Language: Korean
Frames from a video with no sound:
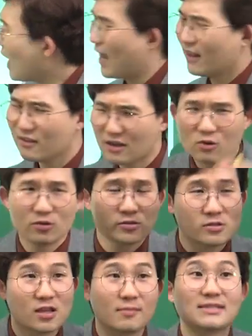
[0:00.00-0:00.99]
한글로
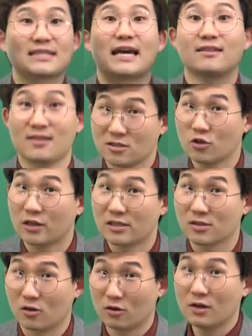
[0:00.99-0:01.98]
선생님이 잔뜩
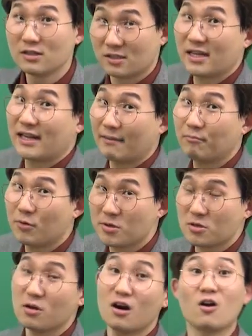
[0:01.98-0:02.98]
써놨어. 잘 안
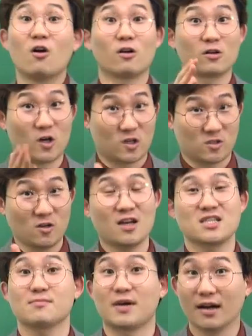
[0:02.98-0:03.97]
보이죠?
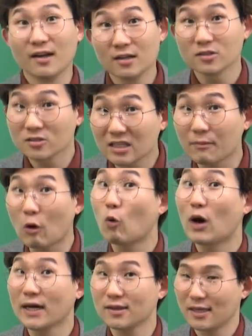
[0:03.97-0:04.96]
걱정하지 마. 선생님이
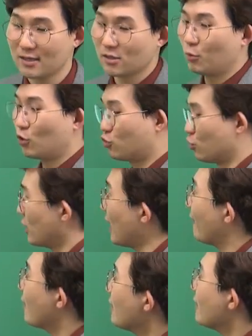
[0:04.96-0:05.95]
확대해서 보여줄게.